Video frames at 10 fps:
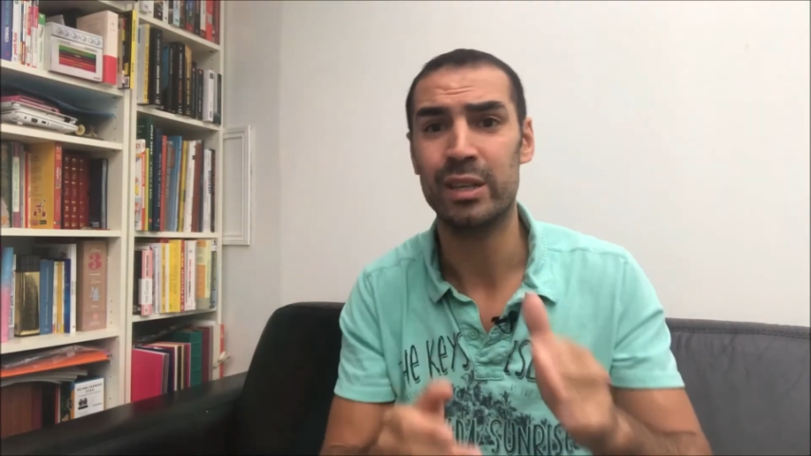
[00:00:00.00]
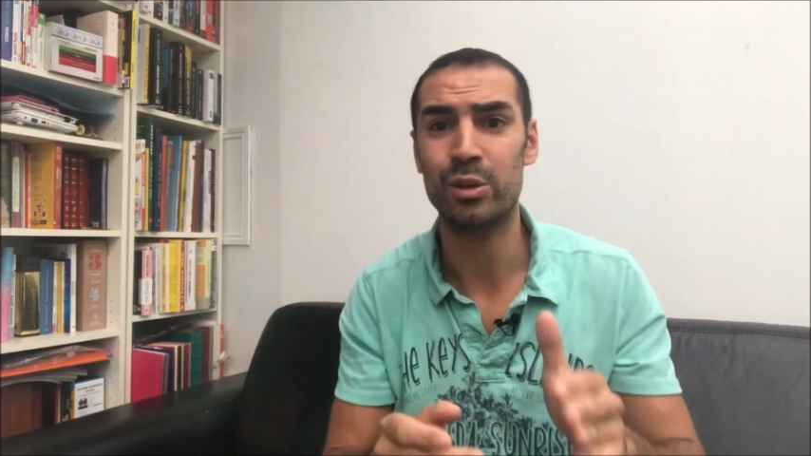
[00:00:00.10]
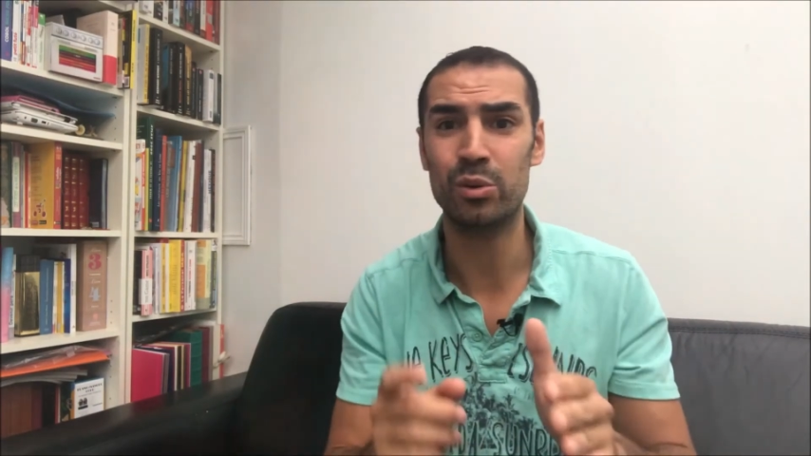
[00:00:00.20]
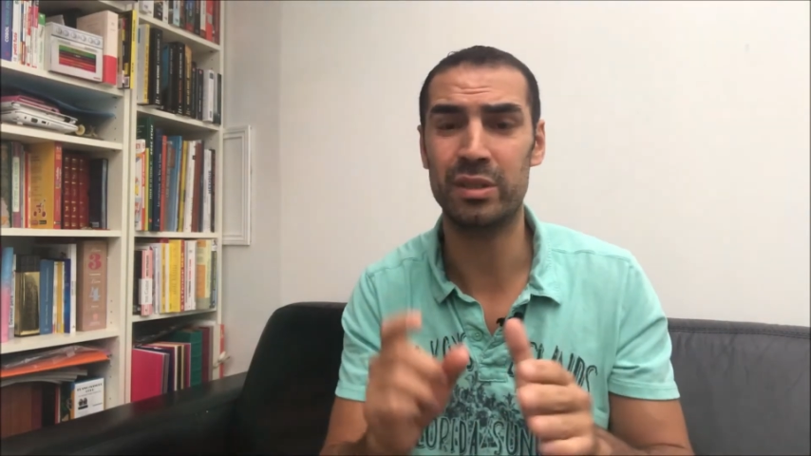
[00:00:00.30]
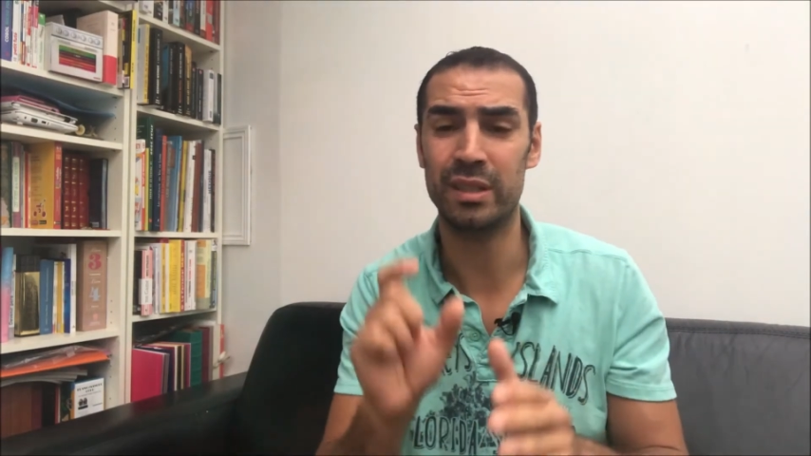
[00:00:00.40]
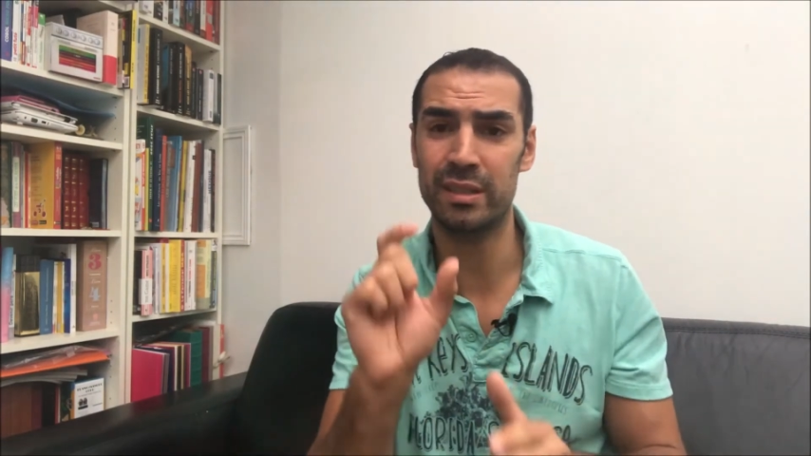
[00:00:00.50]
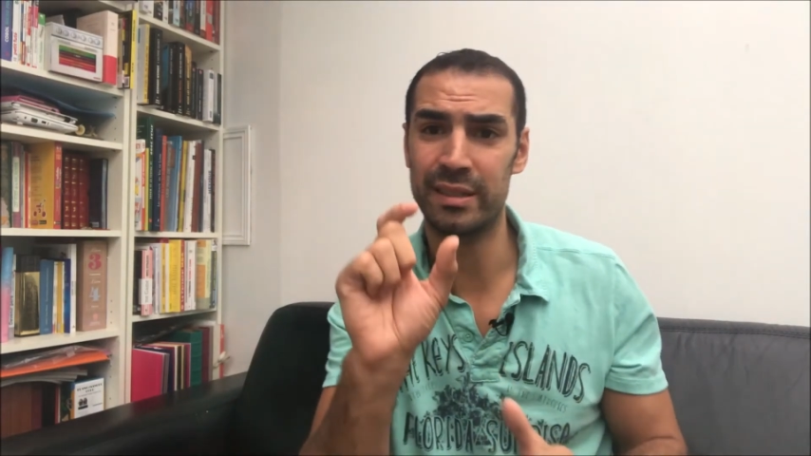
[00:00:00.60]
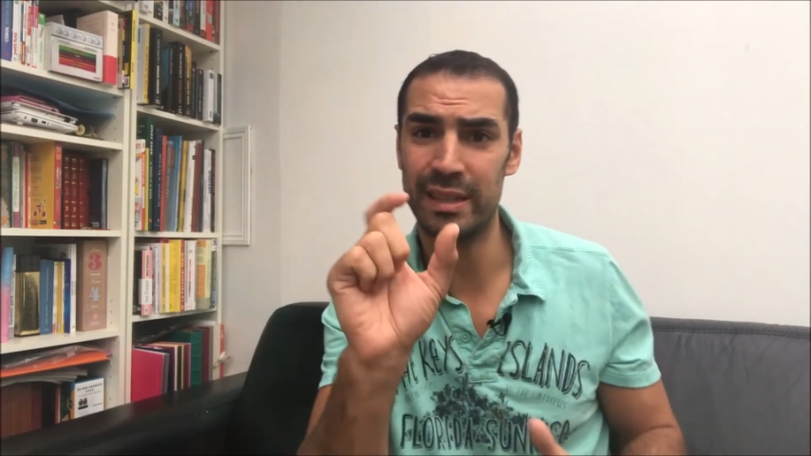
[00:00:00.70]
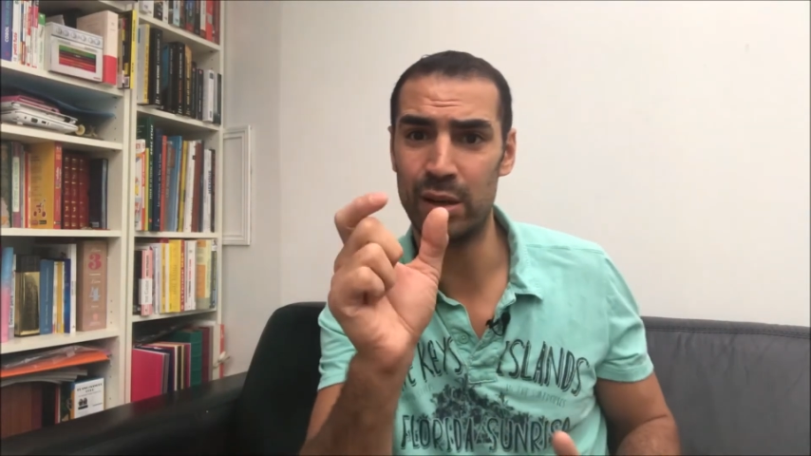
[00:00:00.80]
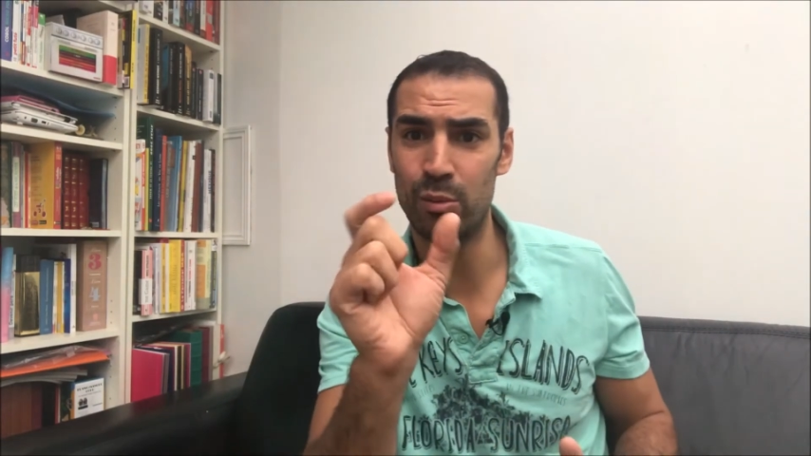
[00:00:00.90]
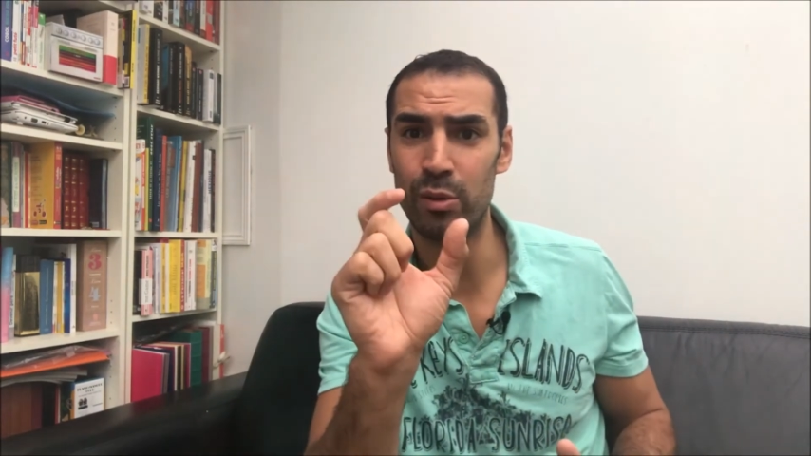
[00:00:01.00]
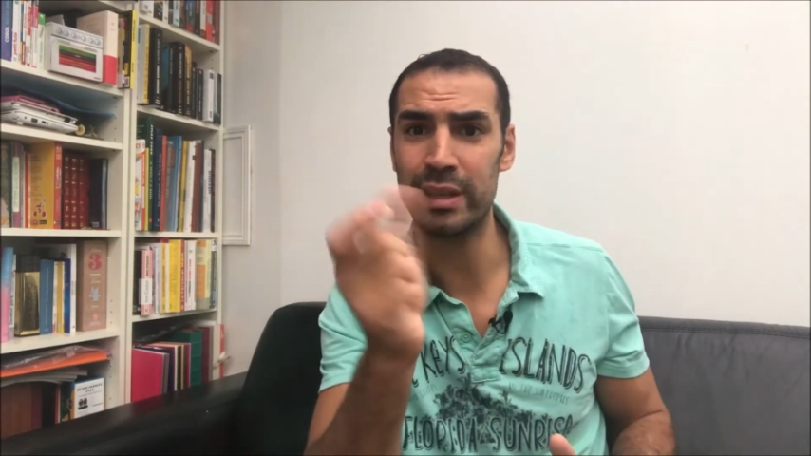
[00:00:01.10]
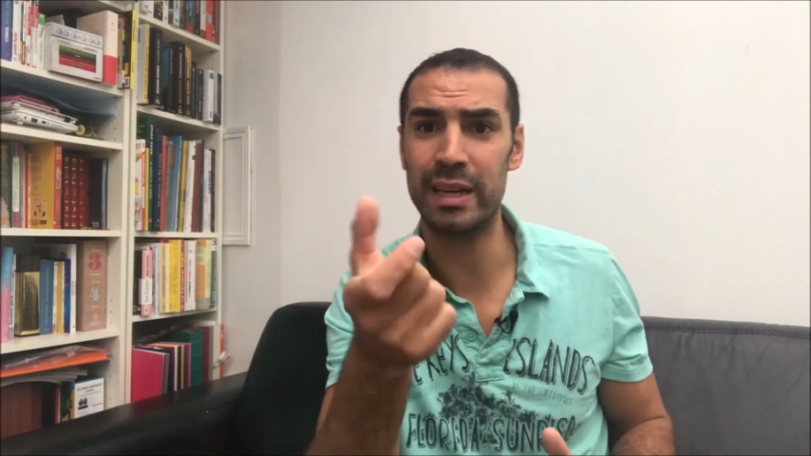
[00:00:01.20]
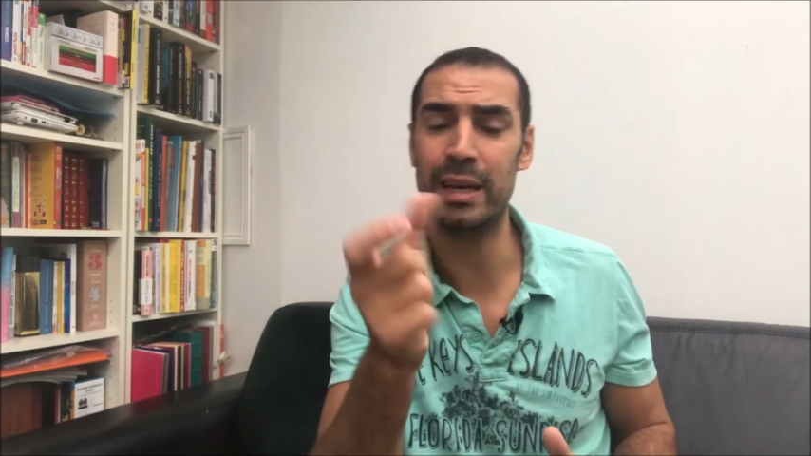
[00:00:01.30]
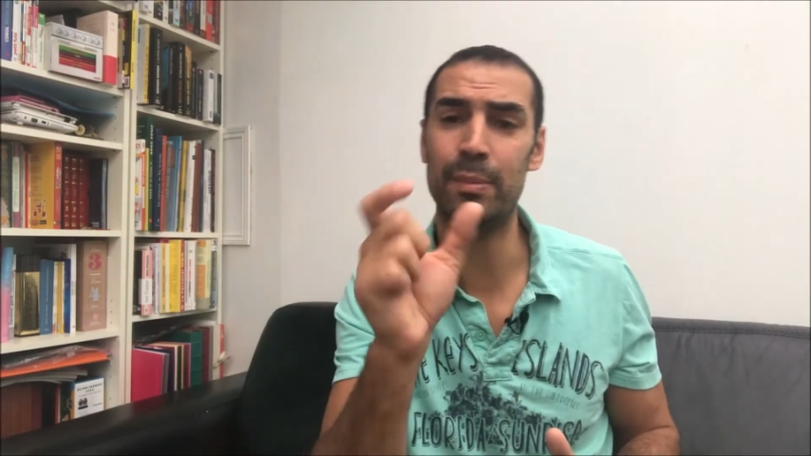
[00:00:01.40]
Et du coup, si tu as le
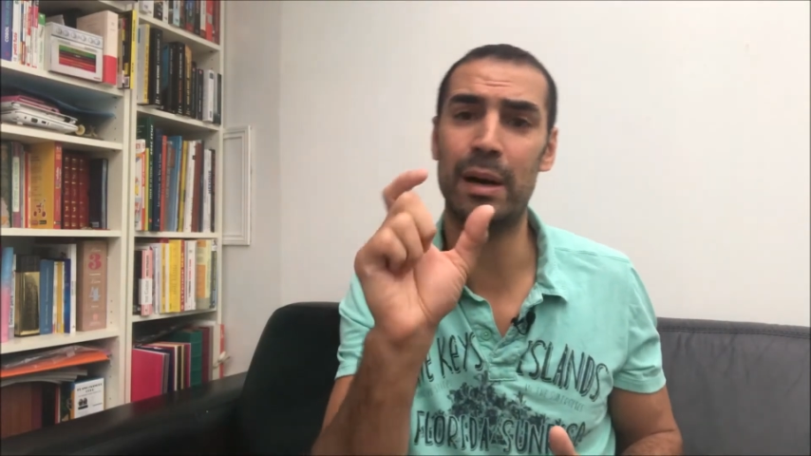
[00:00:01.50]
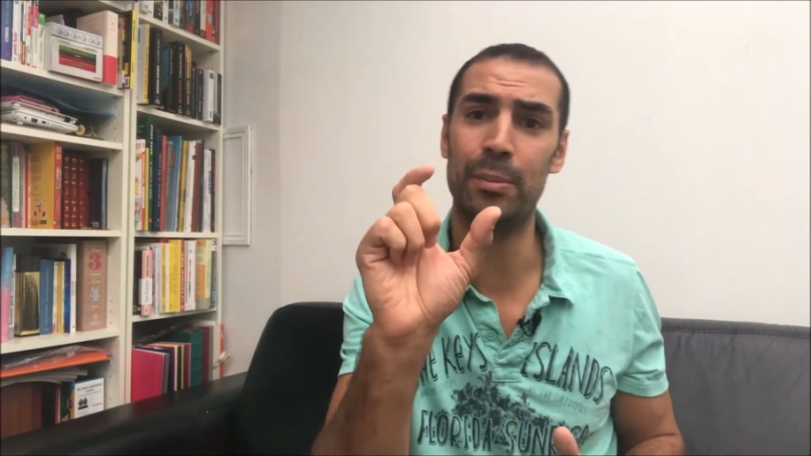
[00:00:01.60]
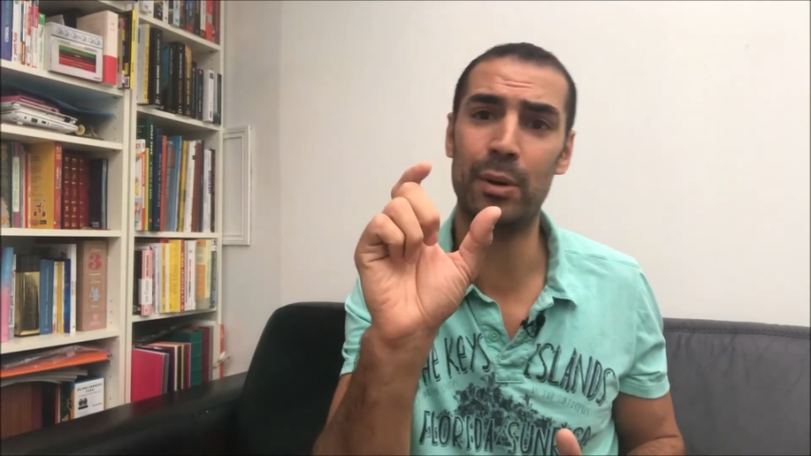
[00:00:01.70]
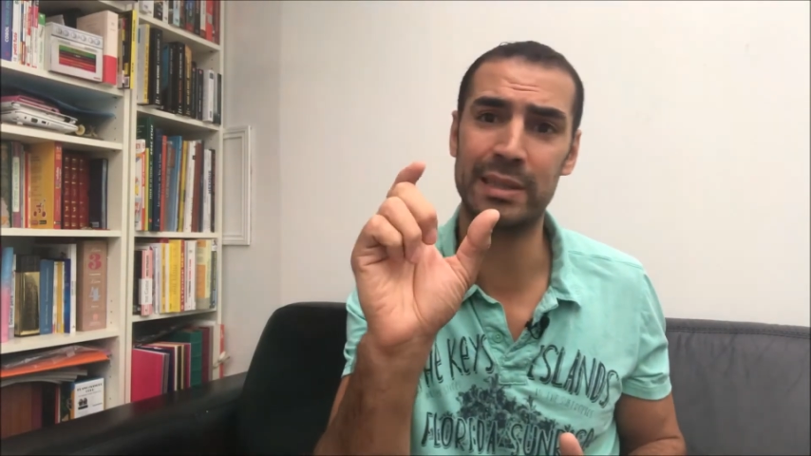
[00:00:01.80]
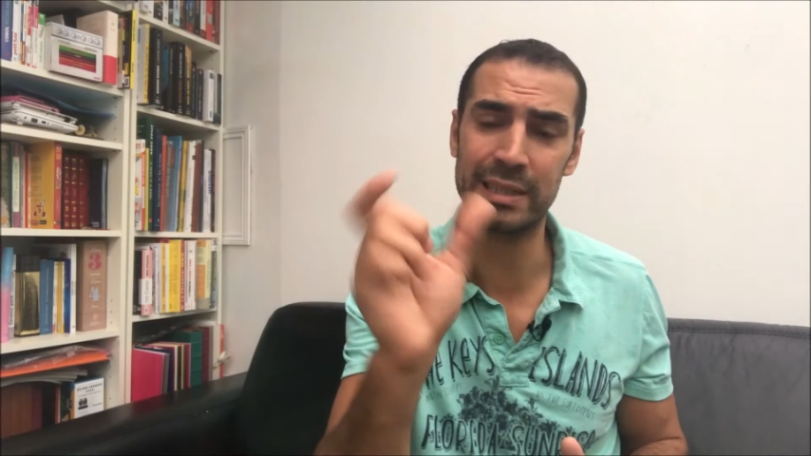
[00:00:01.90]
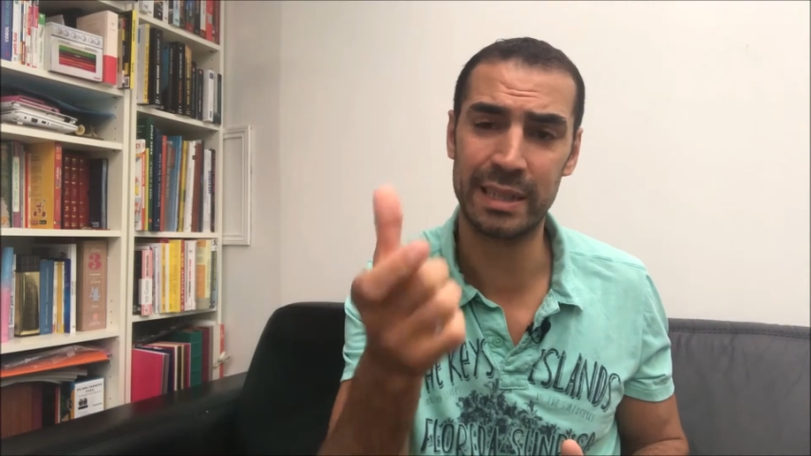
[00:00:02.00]
moindre aléa par rapport à ta